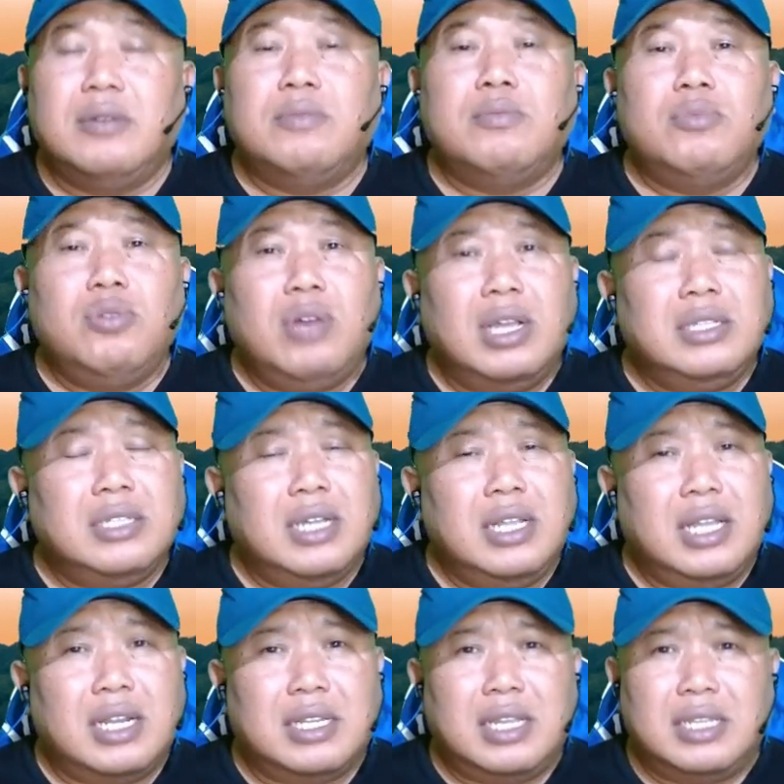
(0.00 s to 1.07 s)
bukan
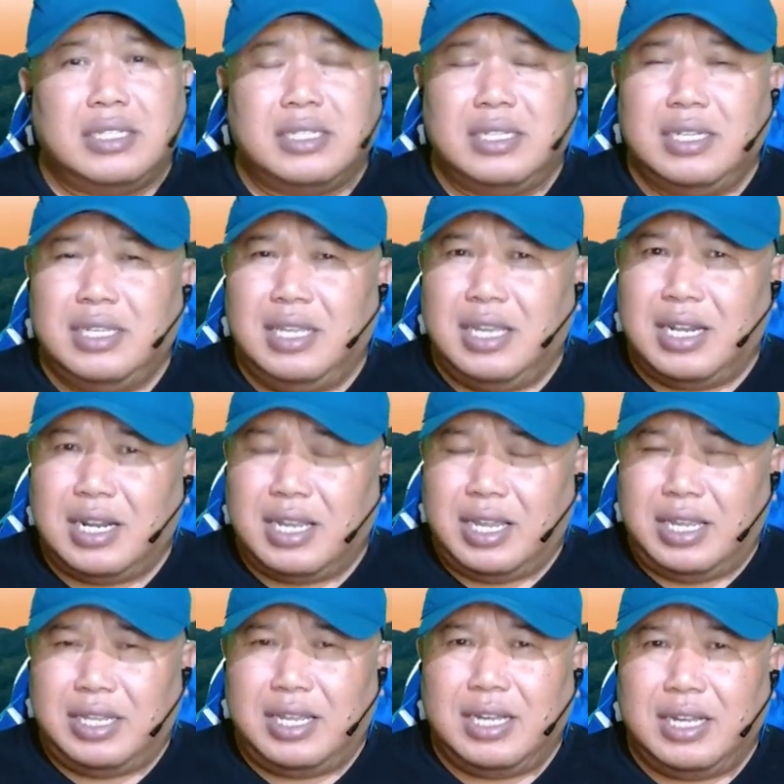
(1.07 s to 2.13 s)
sekedar tes yang
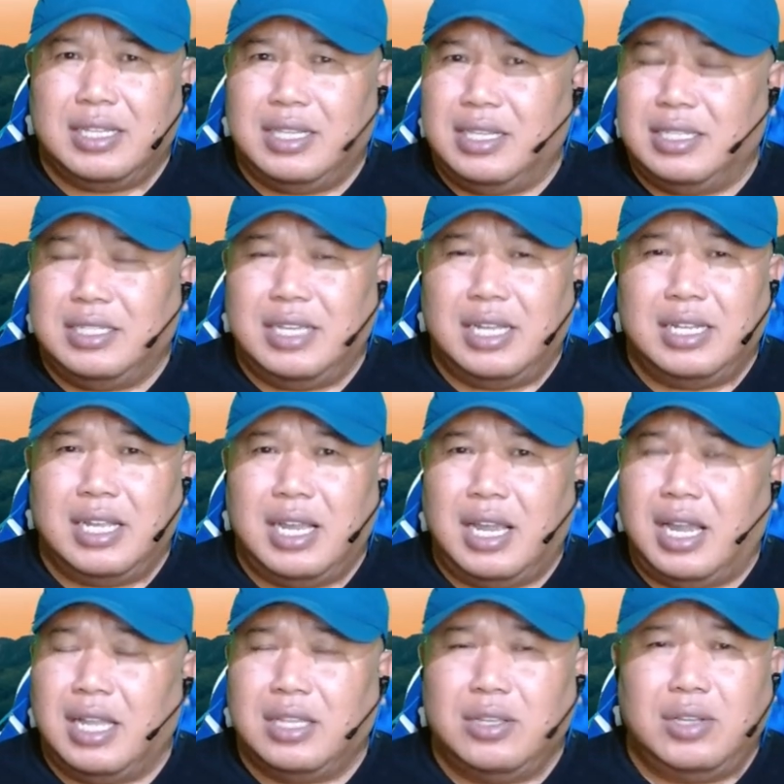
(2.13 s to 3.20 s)
enak, lezat,
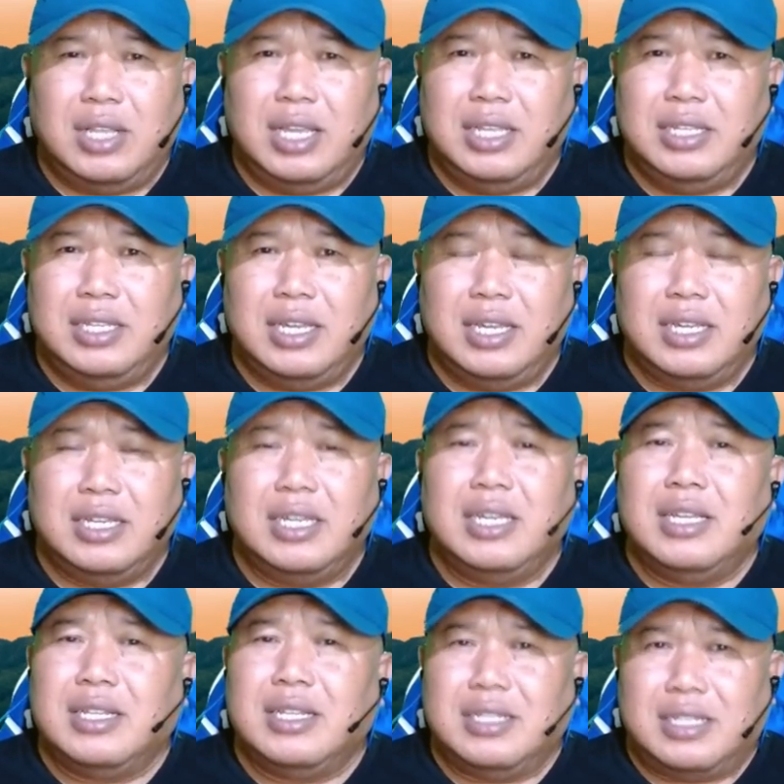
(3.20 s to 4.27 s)
atau lainnya,
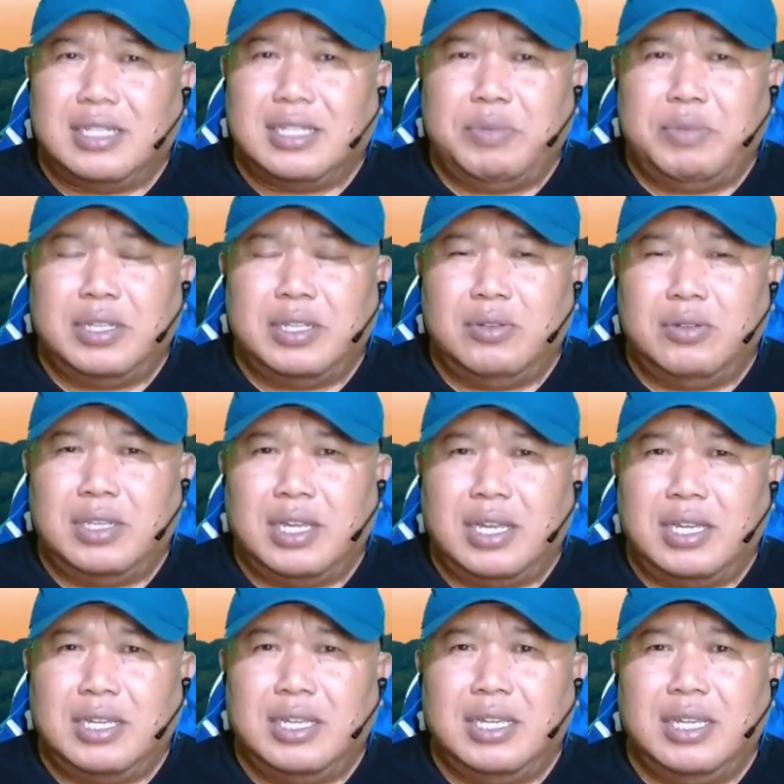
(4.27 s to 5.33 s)
tetapi tentunya
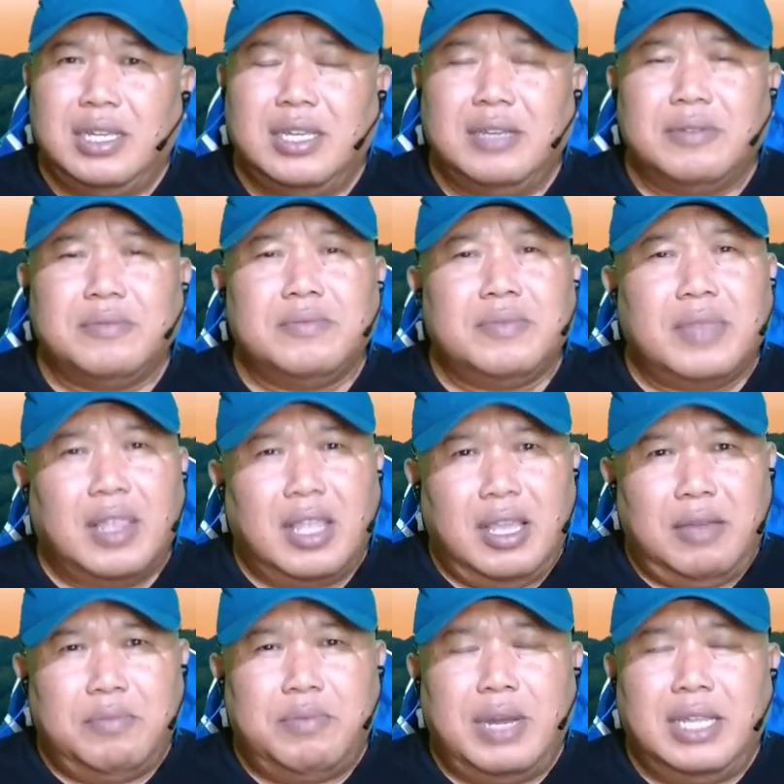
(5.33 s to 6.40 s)

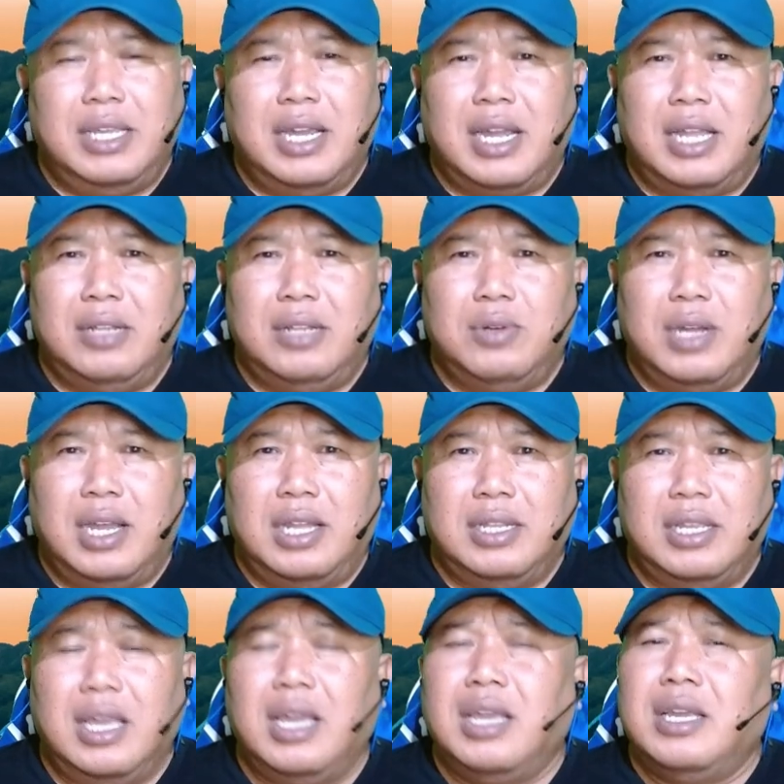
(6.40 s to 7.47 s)
banyak
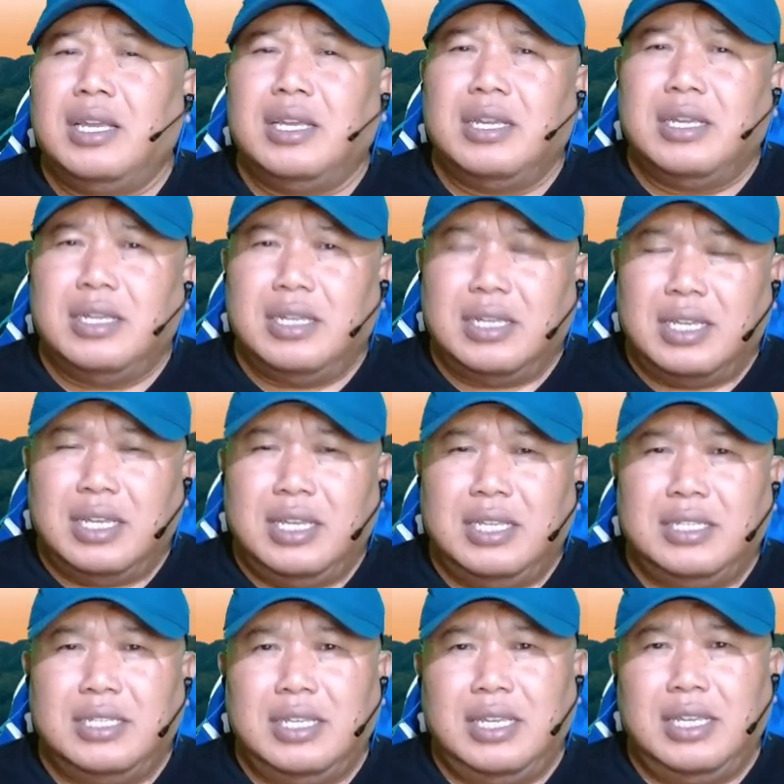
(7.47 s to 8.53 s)
kandungan
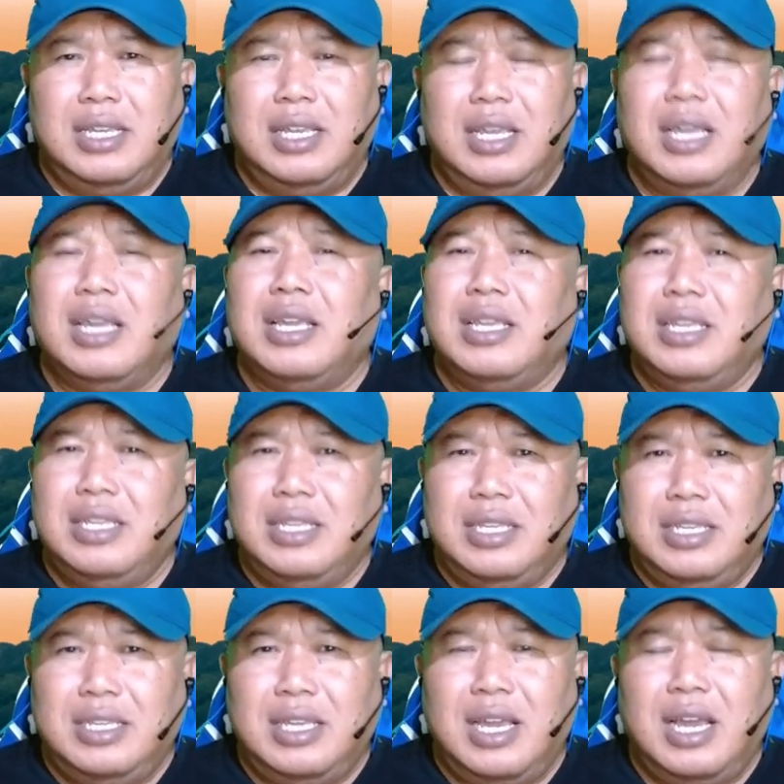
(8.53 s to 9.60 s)
gizi
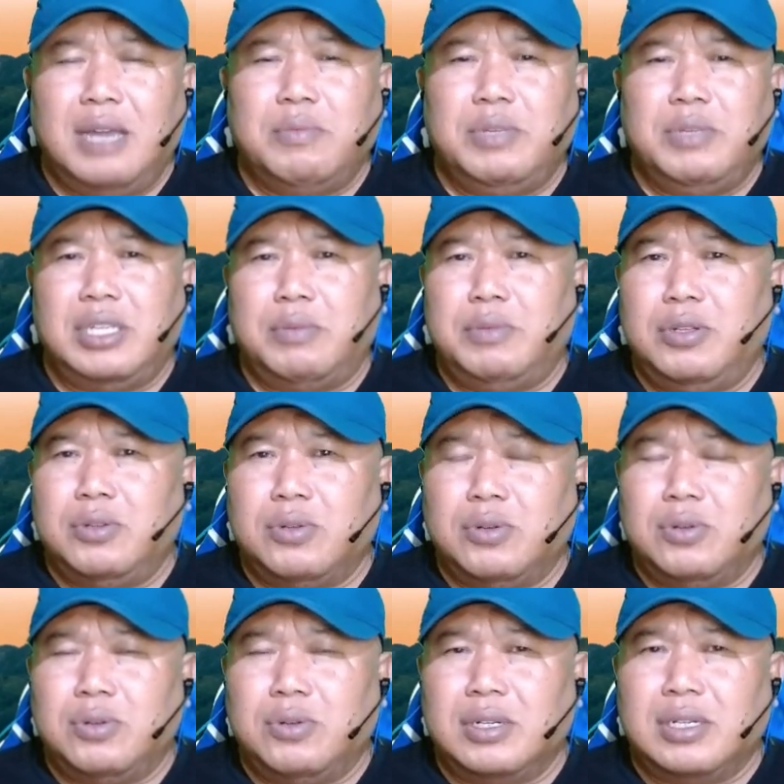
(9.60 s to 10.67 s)
yang bisa
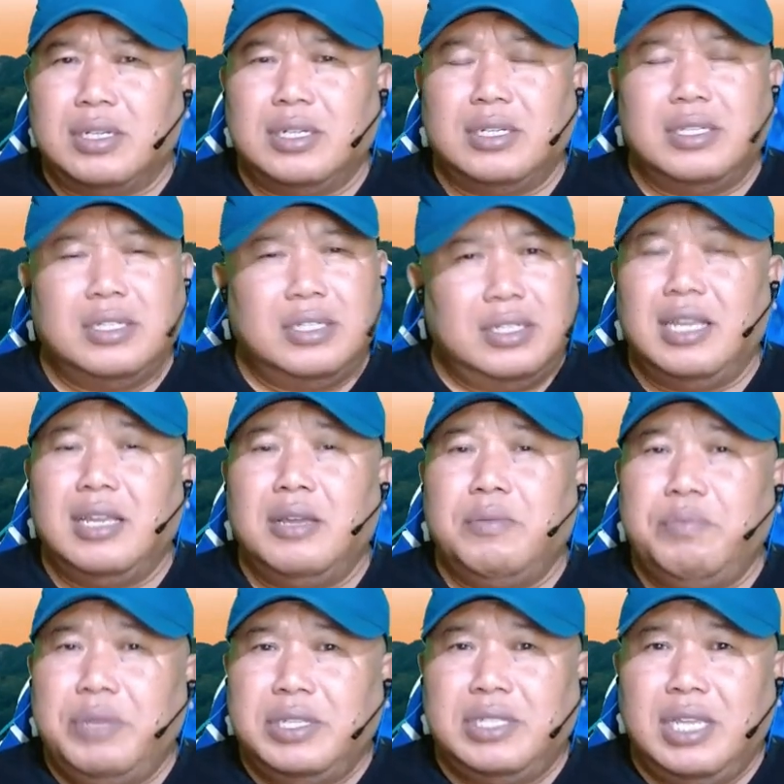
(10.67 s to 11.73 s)
mendukung
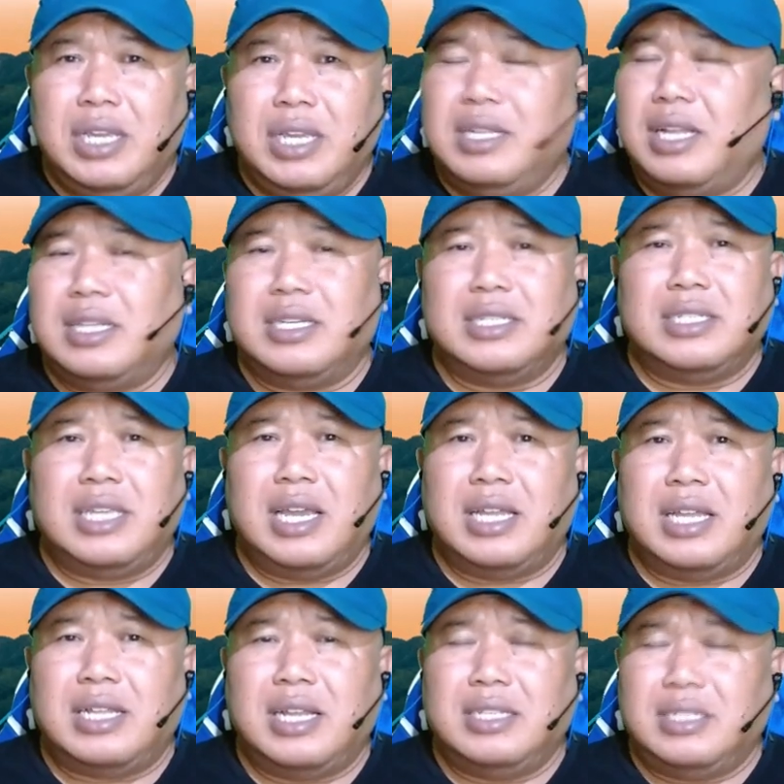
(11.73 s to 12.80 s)
fisik dan
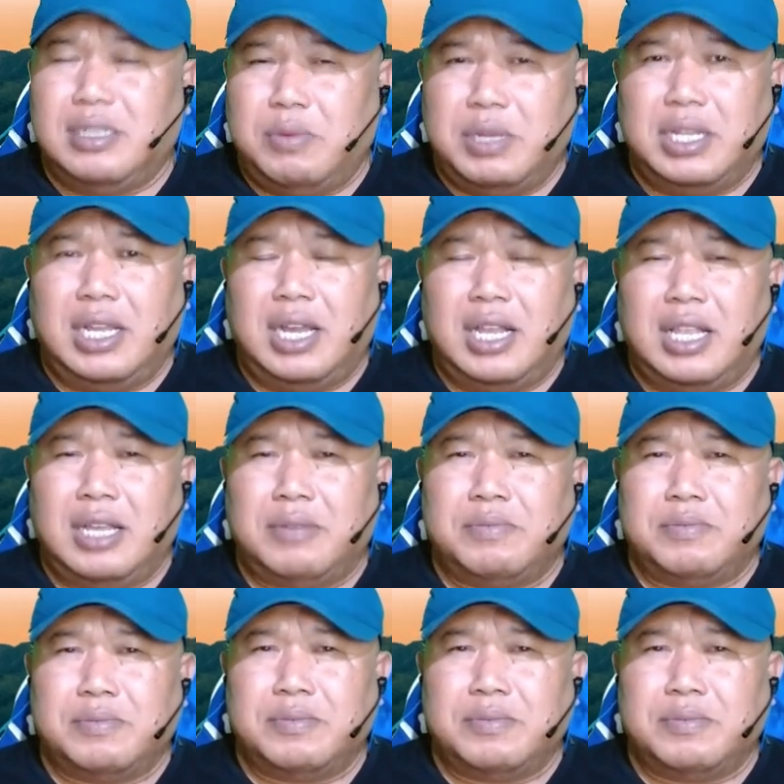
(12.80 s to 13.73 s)
kesehatan sahabat alam.